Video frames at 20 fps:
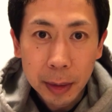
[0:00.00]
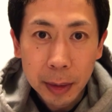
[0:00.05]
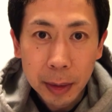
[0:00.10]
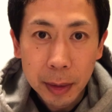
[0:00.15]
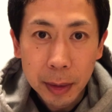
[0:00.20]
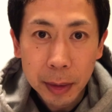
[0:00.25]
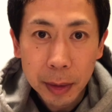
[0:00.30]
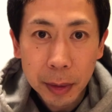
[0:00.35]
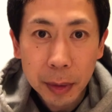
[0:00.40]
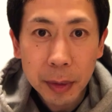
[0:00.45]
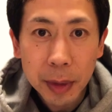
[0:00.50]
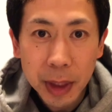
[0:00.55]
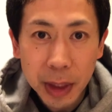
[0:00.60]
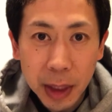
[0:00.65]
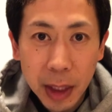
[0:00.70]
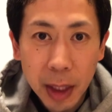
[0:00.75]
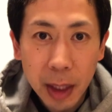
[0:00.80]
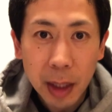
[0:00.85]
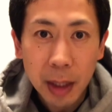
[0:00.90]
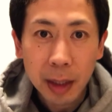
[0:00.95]
数値
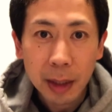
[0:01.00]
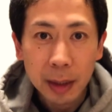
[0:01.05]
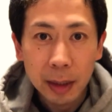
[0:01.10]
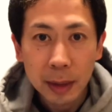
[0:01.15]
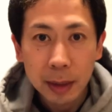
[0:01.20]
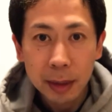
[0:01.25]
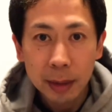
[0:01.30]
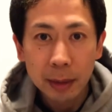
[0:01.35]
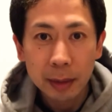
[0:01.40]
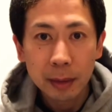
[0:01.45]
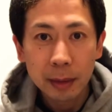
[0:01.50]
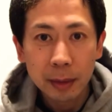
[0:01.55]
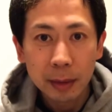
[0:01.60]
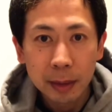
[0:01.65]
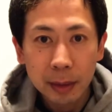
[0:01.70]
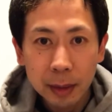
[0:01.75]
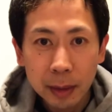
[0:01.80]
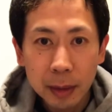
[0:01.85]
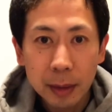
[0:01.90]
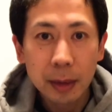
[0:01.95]
が
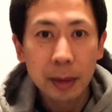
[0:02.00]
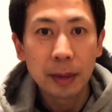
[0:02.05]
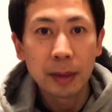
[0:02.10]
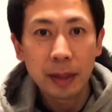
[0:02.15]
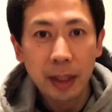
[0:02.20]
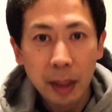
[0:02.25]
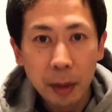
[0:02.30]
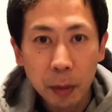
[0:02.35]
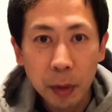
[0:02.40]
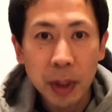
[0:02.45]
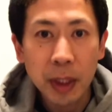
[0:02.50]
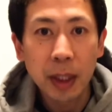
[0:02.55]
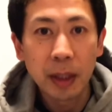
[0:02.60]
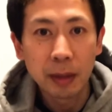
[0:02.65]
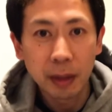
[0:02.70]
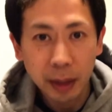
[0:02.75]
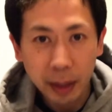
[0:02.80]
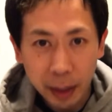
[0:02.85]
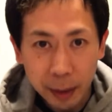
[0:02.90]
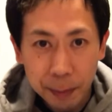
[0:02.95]
前後してるだ
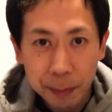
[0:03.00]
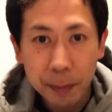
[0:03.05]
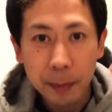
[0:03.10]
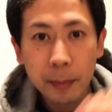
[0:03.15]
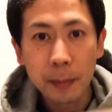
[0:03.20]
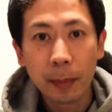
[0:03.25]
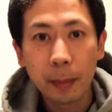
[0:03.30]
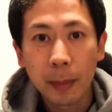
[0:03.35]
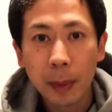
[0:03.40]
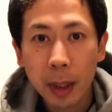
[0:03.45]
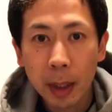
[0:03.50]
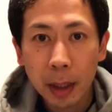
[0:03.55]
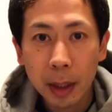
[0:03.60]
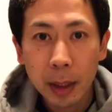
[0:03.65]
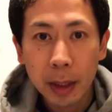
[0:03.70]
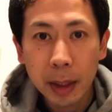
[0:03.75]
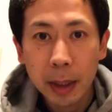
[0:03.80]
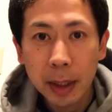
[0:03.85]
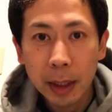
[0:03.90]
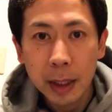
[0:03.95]
け
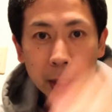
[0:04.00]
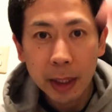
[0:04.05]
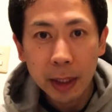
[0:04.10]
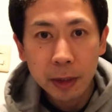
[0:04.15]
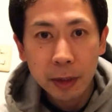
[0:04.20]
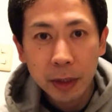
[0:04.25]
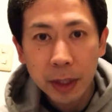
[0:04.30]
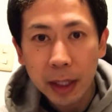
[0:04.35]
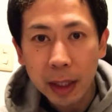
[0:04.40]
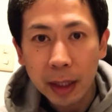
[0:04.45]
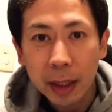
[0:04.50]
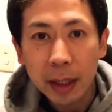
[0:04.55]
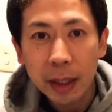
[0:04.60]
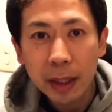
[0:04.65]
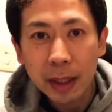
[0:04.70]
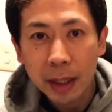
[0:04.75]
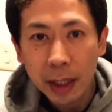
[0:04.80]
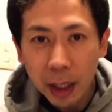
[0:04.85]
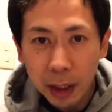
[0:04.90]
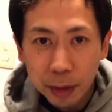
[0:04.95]
低い
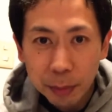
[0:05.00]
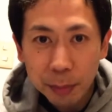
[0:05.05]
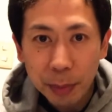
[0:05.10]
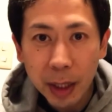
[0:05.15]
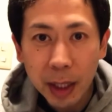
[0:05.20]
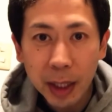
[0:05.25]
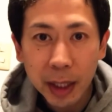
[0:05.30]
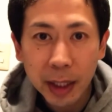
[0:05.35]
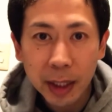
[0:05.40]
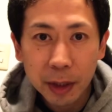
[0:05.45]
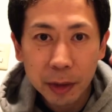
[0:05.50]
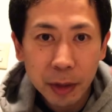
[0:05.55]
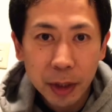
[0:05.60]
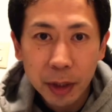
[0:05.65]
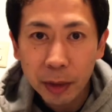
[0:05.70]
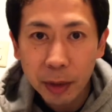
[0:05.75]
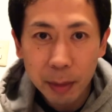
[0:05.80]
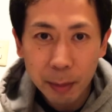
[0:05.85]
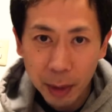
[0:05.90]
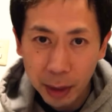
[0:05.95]
100%が低い
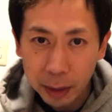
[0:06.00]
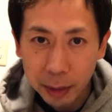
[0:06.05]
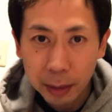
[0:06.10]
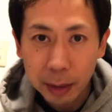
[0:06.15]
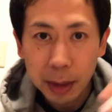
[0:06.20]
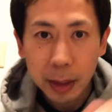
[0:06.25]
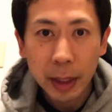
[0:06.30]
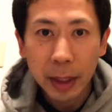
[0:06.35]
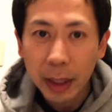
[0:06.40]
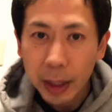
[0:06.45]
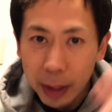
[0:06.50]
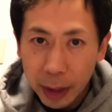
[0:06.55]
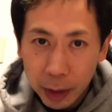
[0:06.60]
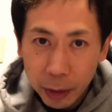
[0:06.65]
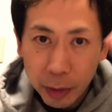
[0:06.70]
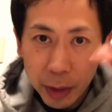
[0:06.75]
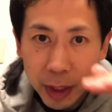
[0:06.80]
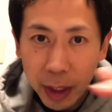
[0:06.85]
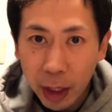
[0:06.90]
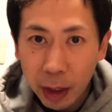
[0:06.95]
時もある低い
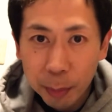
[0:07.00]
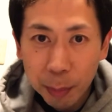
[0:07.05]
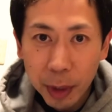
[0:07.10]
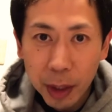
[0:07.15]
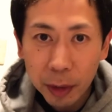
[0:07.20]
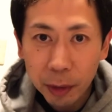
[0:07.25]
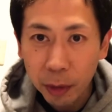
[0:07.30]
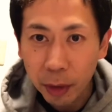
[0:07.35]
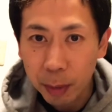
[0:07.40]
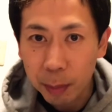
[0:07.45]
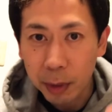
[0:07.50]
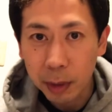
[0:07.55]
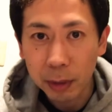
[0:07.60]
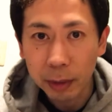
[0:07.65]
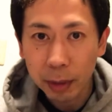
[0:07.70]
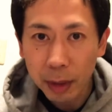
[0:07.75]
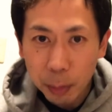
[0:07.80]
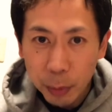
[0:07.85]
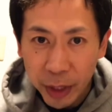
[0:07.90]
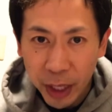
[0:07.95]
100%の時もある
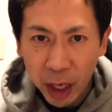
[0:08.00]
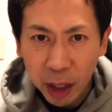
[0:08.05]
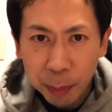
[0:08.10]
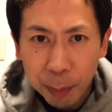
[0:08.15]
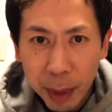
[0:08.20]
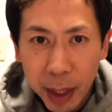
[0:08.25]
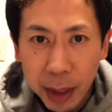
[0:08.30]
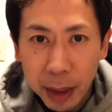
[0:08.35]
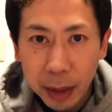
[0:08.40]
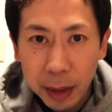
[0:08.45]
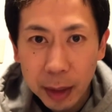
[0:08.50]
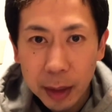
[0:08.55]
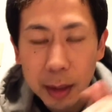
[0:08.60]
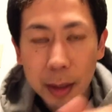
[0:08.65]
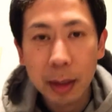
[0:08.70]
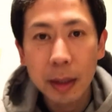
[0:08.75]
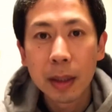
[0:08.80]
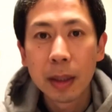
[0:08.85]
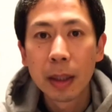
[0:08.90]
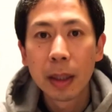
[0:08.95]
でも100%なんで
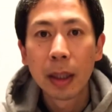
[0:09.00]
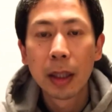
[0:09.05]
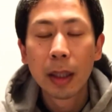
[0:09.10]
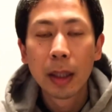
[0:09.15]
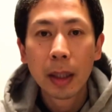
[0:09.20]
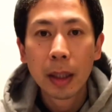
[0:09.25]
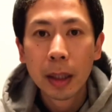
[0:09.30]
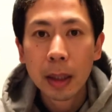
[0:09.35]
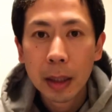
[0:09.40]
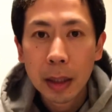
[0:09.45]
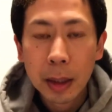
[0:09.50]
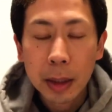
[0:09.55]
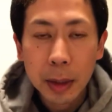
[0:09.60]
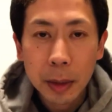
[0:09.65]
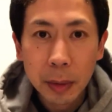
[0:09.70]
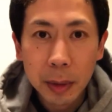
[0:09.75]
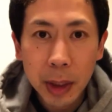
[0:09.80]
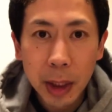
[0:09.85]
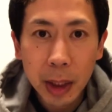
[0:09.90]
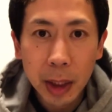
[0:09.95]
すそ
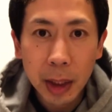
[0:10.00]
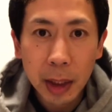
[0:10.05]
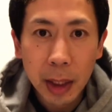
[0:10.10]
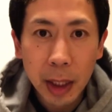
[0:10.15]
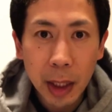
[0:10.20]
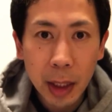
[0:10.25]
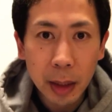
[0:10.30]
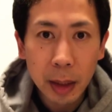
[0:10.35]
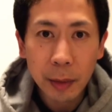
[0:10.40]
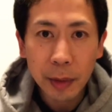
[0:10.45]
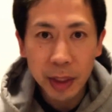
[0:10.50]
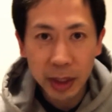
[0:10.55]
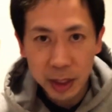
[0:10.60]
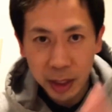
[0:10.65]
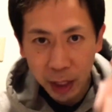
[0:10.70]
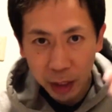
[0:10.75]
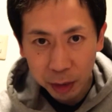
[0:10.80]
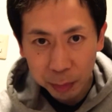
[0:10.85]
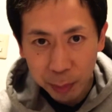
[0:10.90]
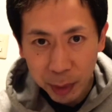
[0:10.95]
んな中であなたは
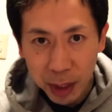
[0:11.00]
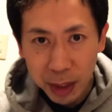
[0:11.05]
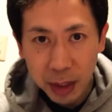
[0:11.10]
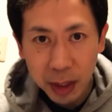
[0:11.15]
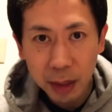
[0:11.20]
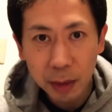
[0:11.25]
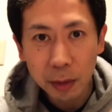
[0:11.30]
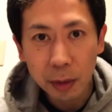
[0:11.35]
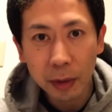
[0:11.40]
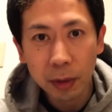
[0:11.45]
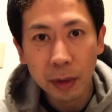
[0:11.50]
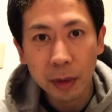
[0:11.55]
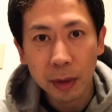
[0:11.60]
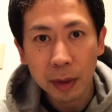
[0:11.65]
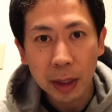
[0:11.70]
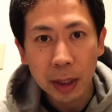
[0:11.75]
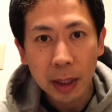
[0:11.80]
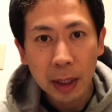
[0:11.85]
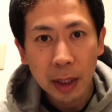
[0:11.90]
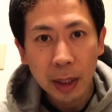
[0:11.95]
100%の
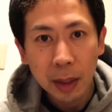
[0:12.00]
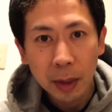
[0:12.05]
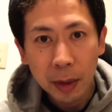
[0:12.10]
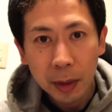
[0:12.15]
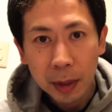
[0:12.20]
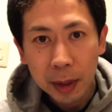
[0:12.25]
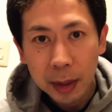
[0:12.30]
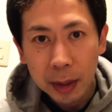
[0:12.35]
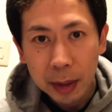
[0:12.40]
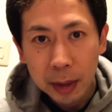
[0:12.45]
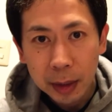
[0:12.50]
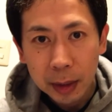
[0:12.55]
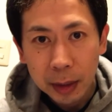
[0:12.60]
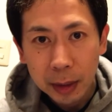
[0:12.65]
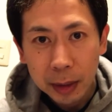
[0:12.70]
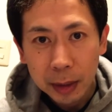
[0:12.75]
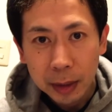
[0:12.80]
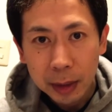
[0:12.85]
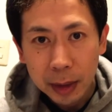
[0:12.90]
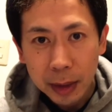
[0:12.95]

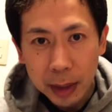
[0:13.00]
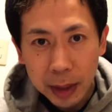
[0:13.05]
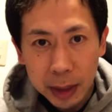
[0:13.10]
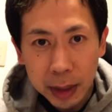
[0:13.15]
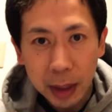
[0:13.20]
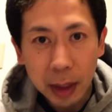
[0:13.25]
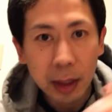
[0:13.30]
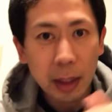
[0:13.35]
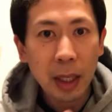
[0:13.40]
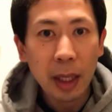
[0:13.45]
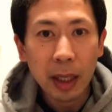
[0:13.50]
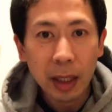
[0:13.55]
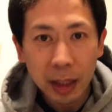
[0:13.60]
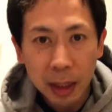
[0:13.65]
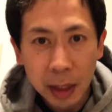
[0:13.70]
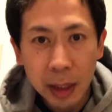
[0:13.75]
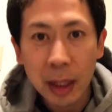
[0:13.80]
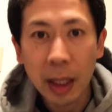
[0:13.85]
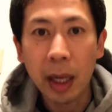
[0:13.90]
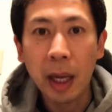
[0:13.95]
力で生
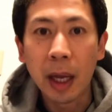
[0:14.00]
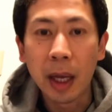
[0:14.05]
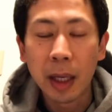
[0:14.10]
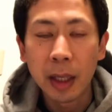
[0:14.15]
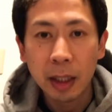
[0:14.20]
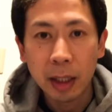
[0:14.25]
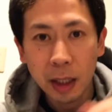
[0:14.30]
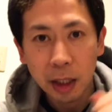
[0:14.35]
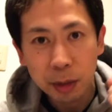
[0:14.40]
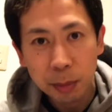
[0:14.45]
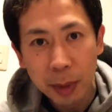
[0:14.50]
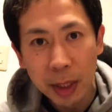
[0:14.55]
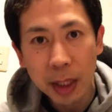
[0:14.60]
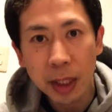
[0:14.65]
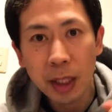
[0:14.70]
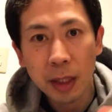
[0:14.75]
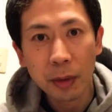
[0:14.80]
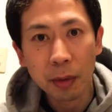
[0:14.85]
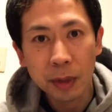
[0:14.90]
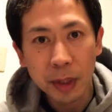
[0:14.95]
きて
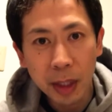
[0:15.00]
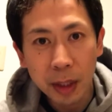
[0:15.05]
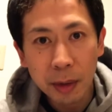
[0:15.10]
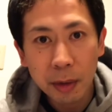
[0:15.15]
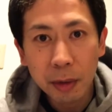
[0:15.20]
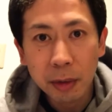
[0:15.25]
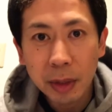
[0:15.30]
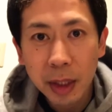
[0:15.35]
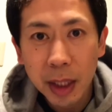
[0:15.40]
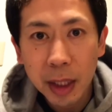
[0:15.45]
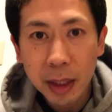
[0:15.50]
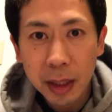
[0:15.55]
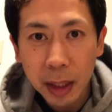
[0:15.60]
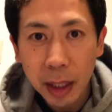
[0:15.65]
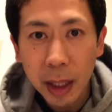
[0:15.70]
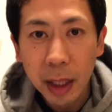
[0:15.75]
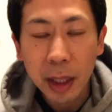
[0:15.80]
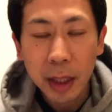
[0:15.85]
100%全力で生きて